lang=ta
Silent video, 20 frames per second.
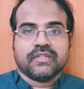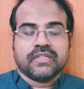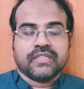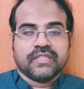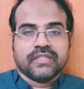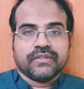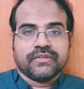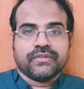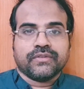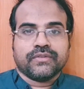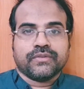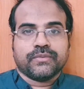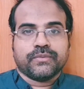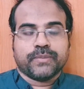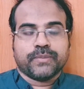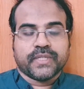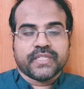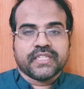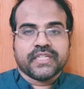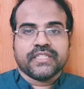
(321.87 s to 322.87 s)
இது
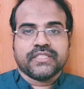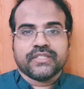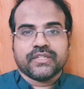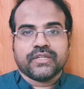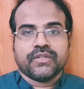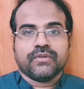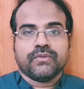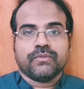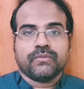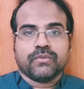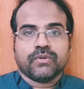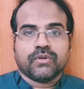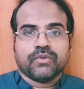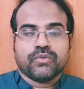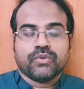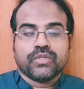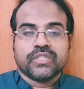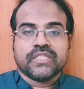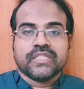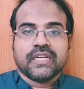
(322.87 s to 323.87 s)
மெசேஜ்லேயும் நான்
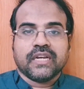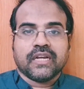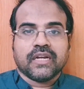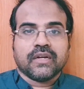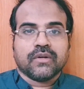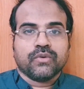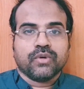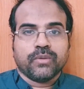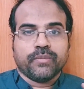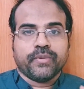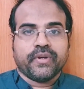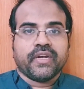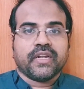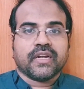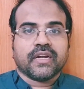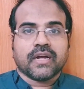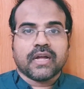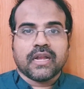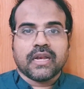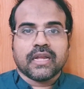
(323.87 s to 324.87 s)
ஒரு சில குறிப்பிட்ட
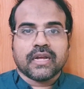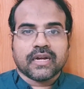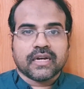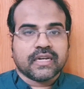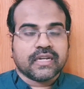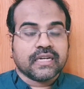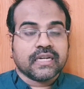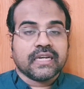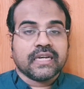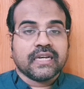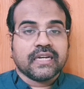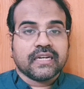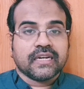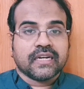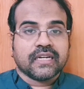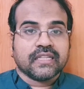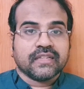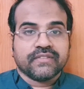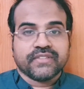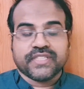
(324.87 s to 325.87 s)
காலகட்டங்களில்
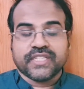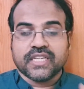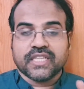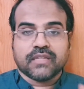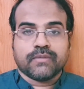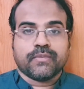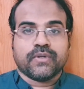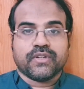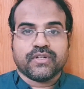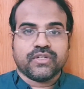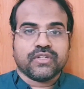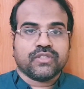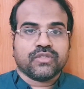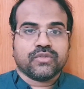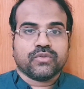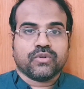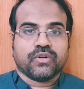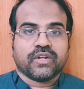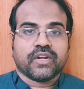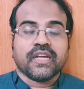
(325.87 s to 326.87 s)
நடந்த விஷயத்தை மட்டும் நான்
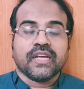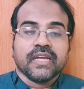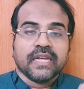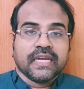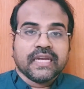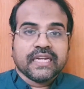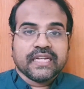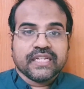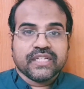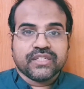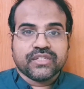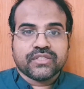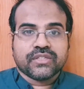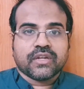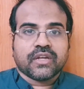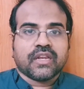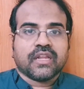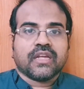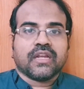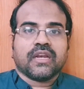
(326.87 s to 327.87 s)
சொல்கிறேன்
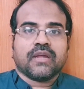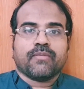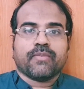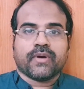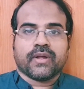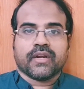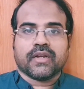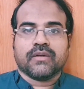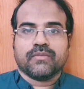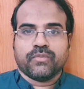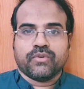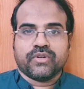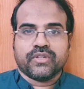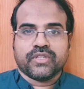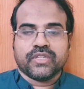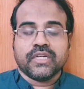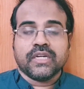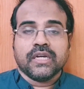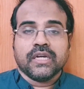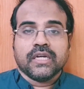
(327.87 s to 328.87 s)
ஹிஸ்டாரிக்கலாக பார்க்கும்
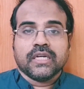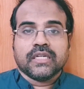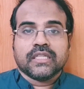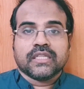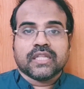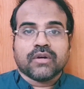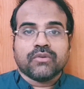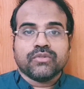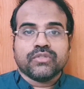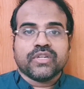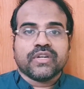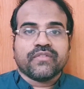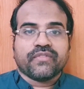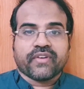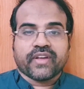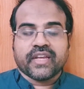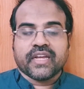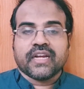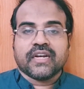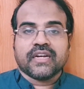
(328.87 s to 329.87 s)
பொழுது தௌசண்ட்
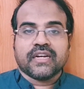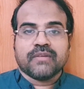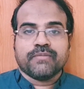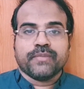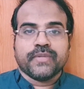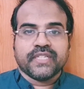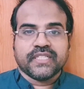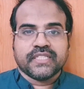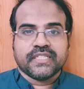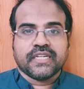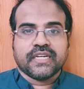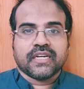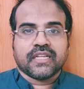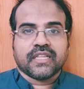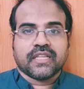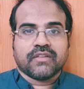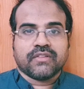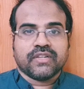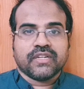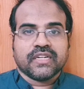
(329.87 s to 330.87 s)
ஃபைவ் ஹண்ட்ரட் பிசி
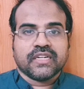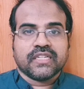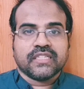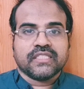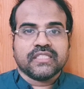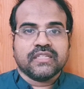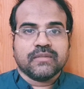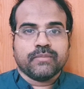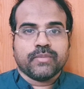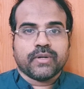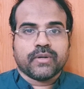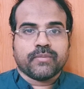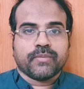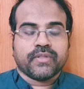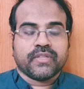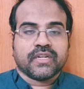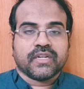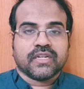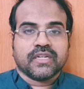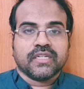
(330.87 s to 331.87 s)
அதாவது கிறிஸ்து
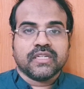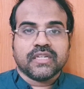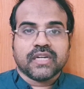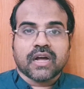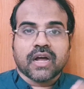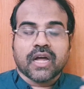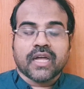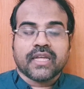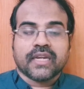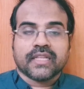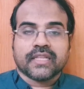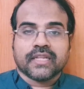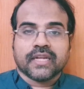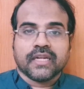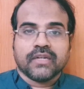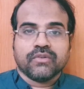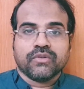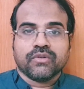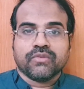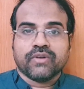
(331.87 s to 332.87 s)
பிறப்பதற்கு ஆயிரத்தி
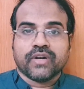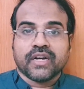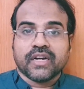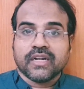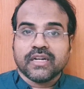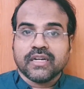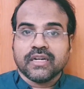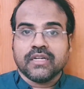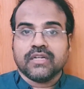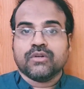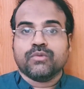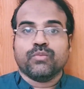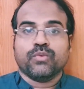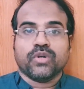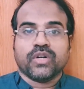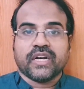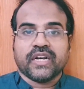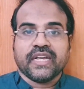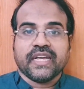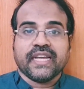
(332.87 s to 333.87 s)
ஐநூறு வருடங்களுக்கு
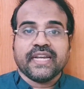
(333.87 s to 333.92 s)
முன்னாடியே